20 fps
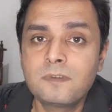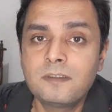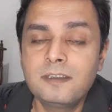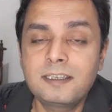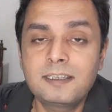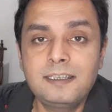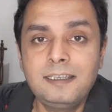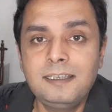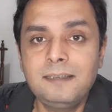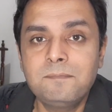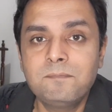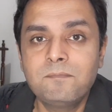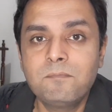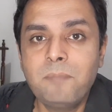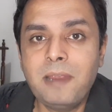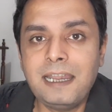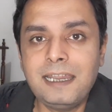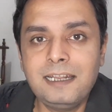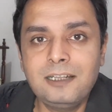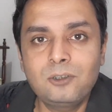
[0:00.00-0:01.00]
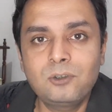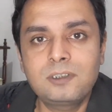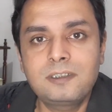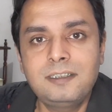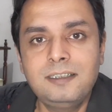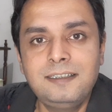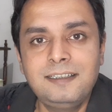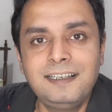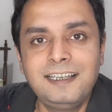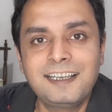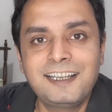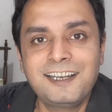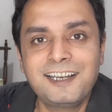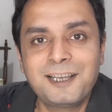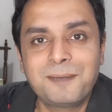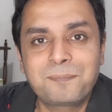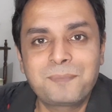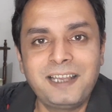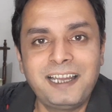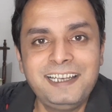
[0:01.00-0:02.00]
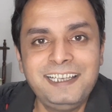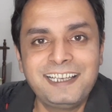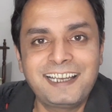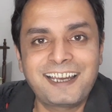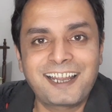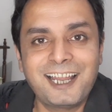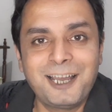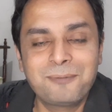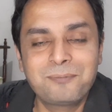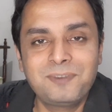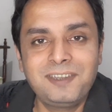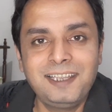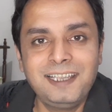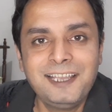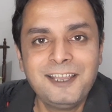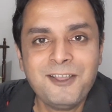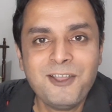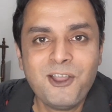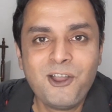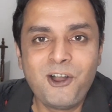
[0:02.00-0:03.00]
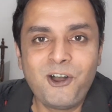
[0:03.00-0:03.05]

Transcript: जिसकी बैटिंग तो अच्छी थी लेकिन कप्तानी ख़राब थी